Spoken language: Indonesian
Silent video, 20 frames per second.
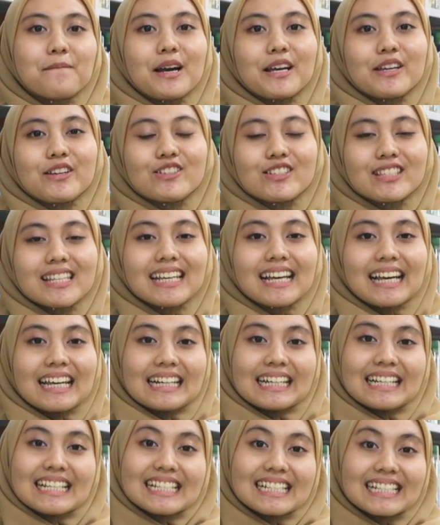by using
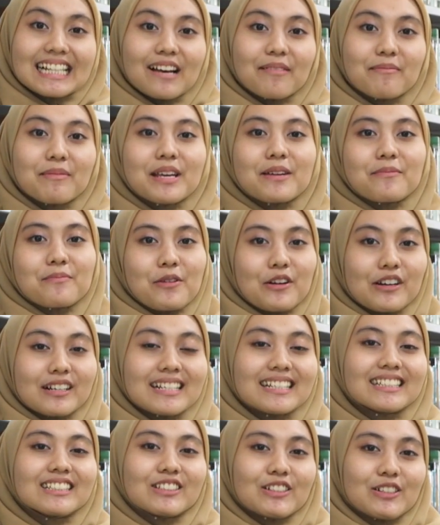an Islamic
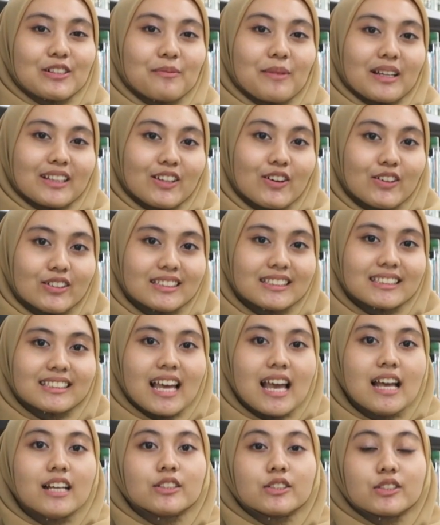boarding school methods,